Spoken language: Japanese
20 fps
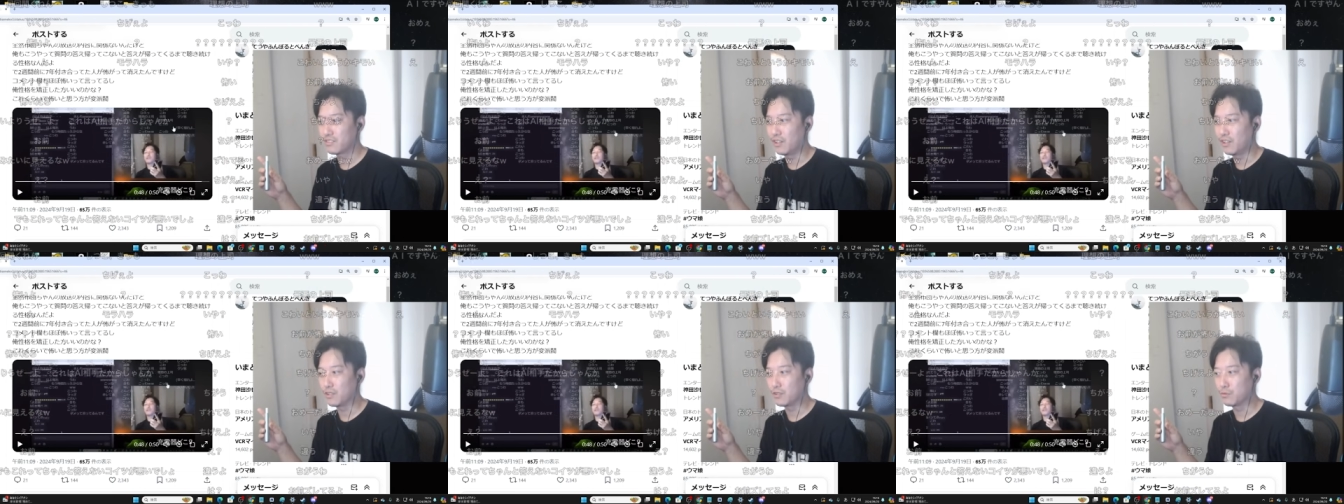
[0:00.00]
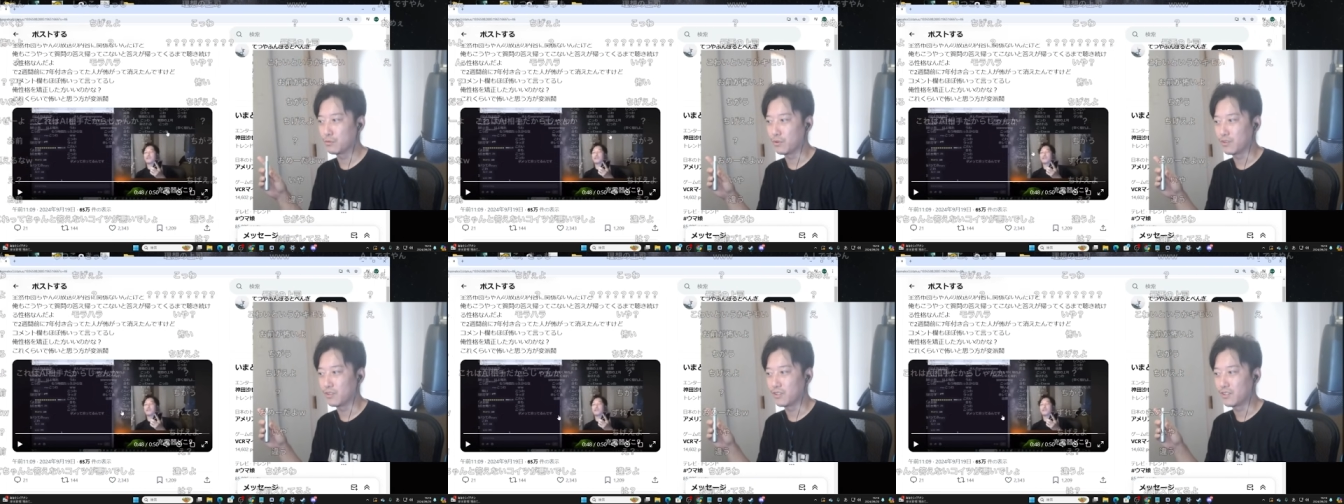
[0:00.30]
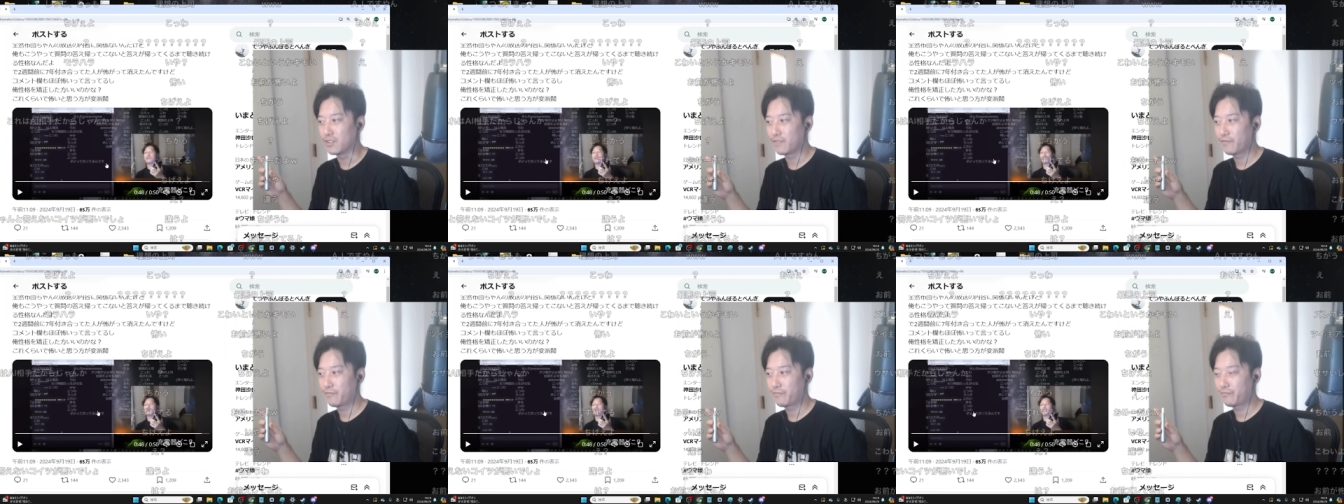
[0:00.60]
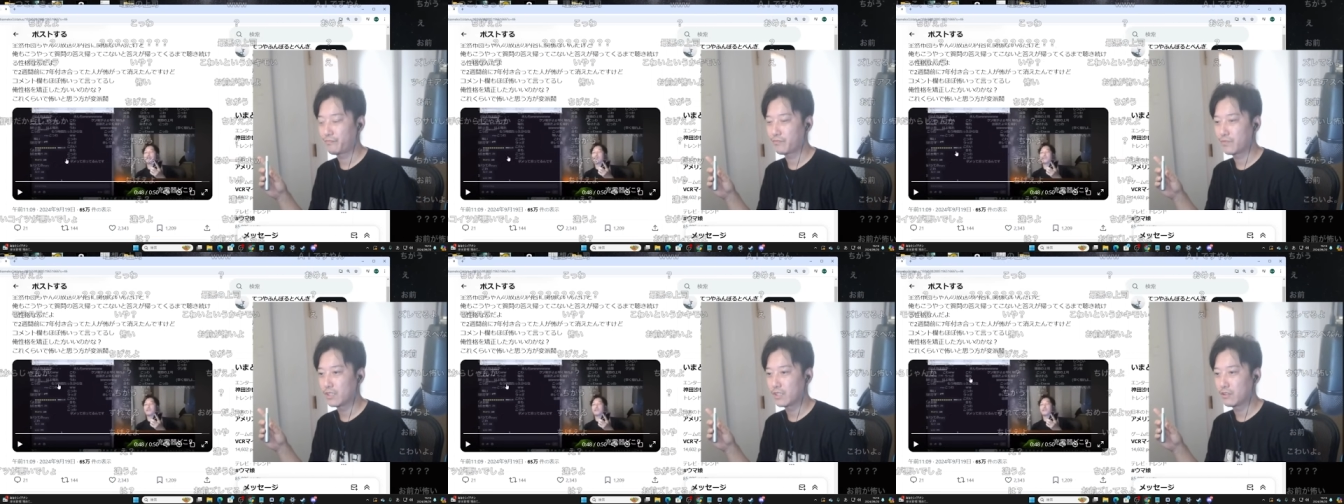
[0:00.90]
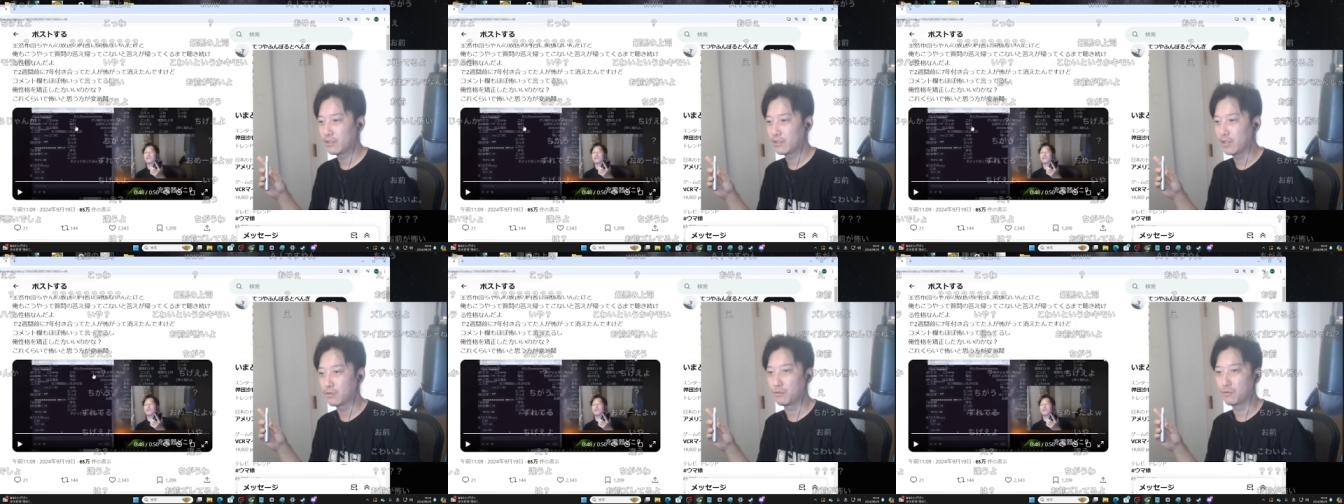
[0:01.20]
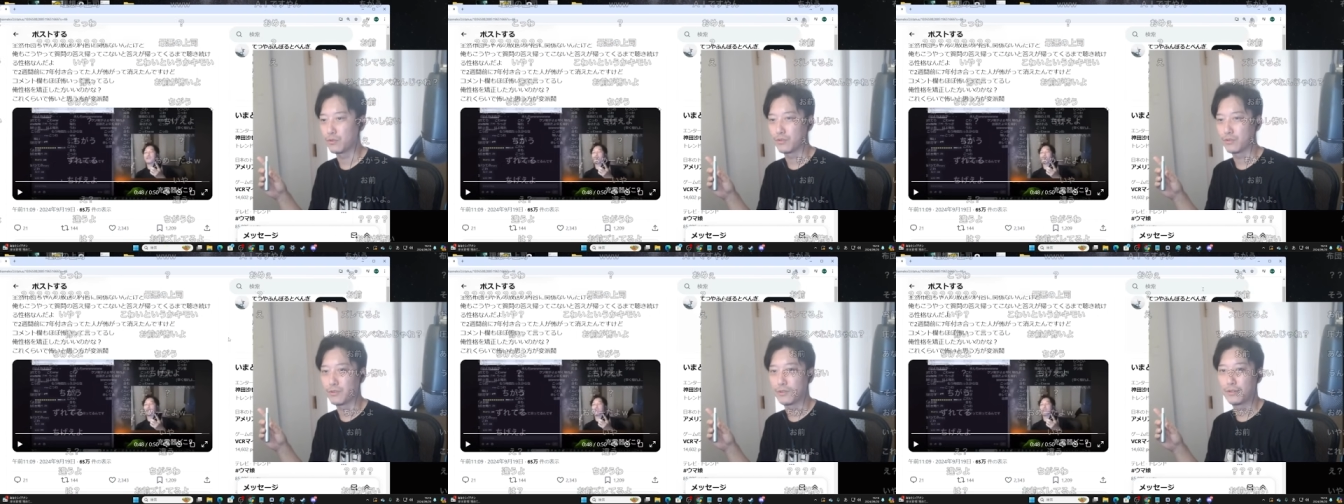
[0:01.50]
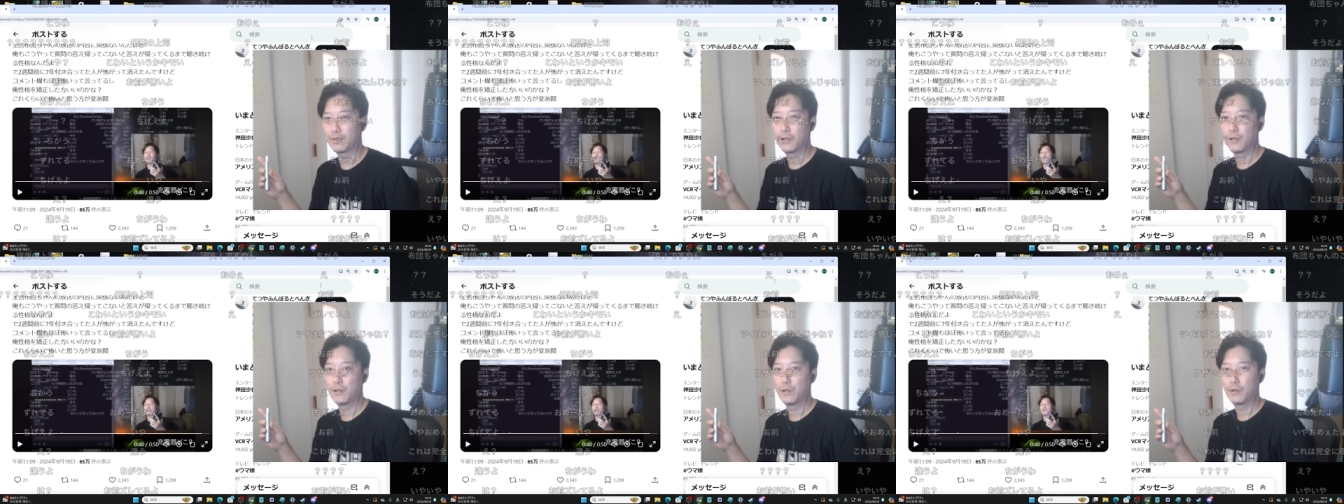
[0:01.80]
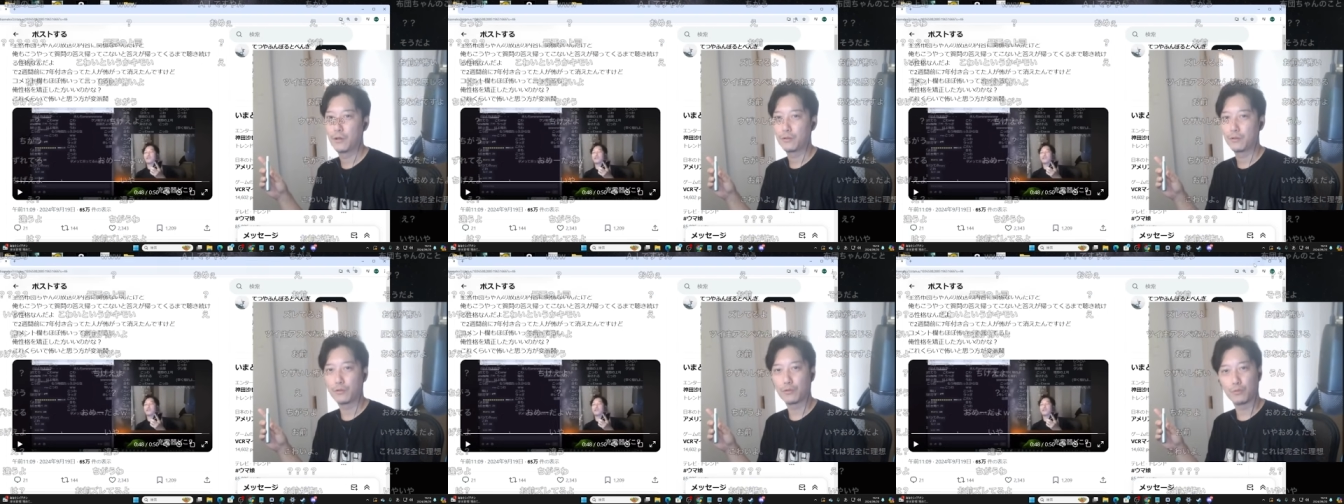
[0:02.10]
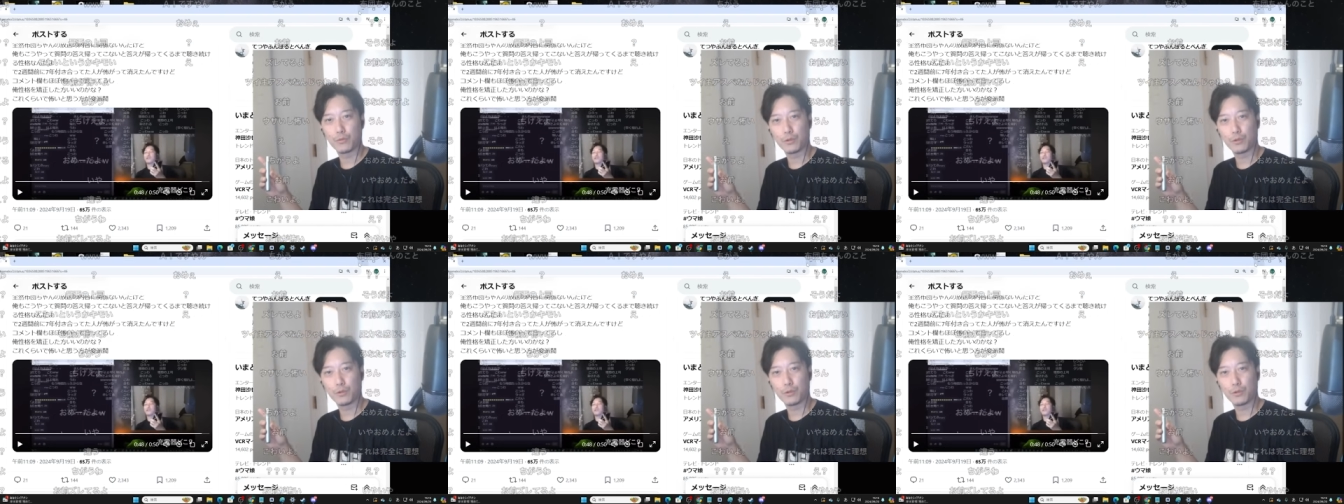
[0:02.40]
あ、そうなんだ。あ、そうなんだ。いや、で